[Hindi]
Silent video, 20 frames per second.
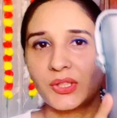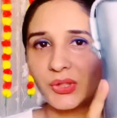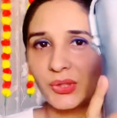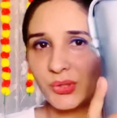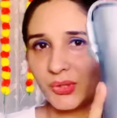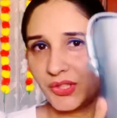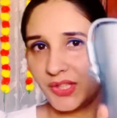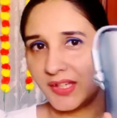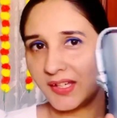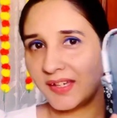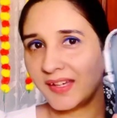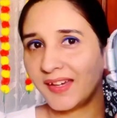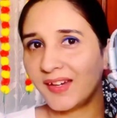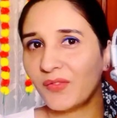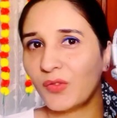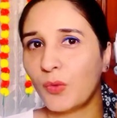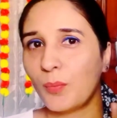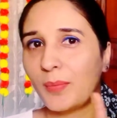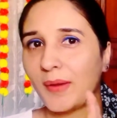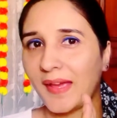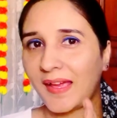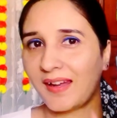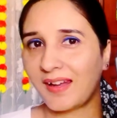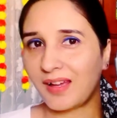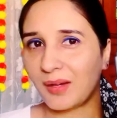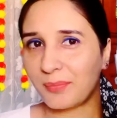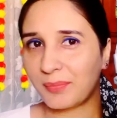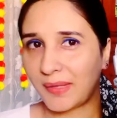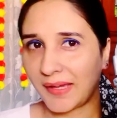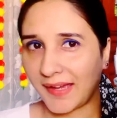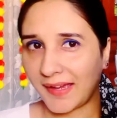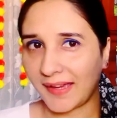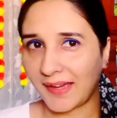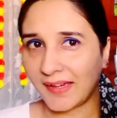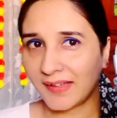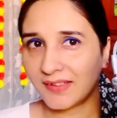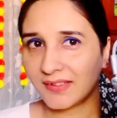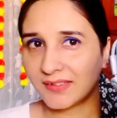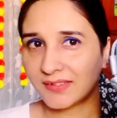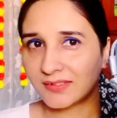तो ये है वो पहला
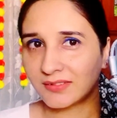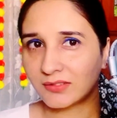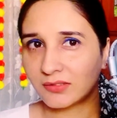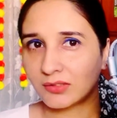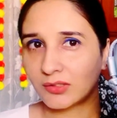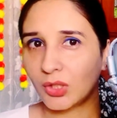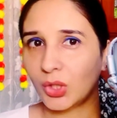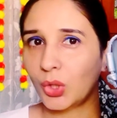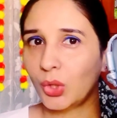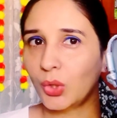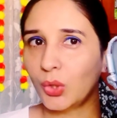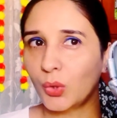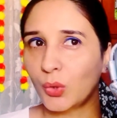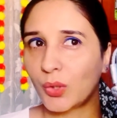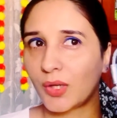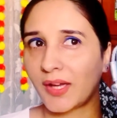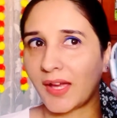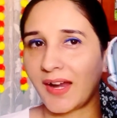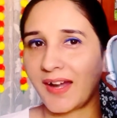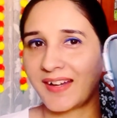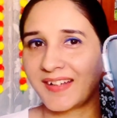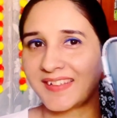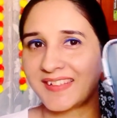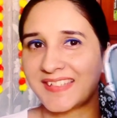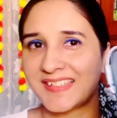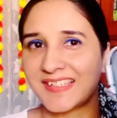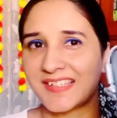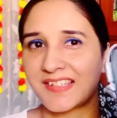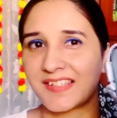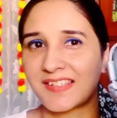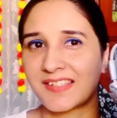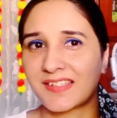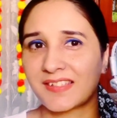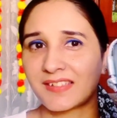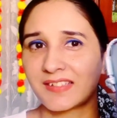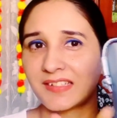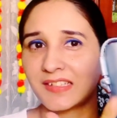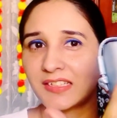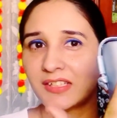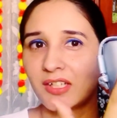बैग लुक एट दिस
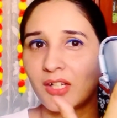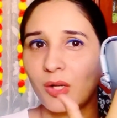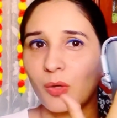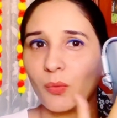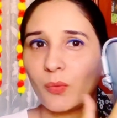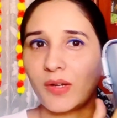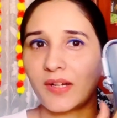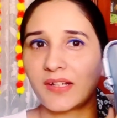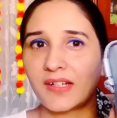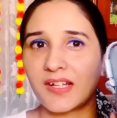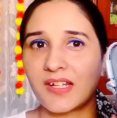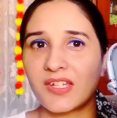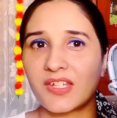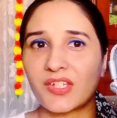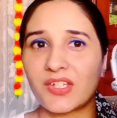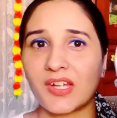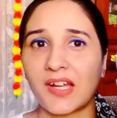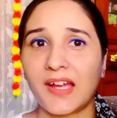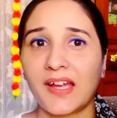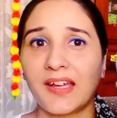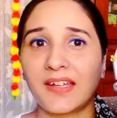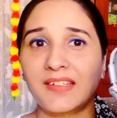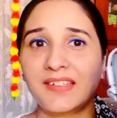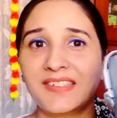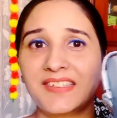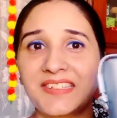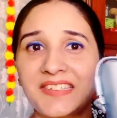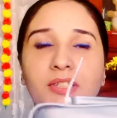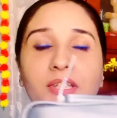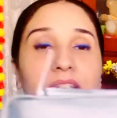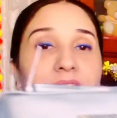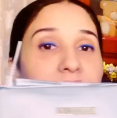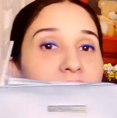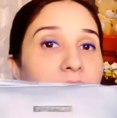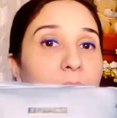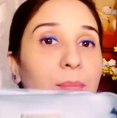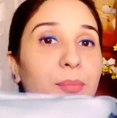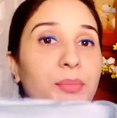वाटर शाइन कितना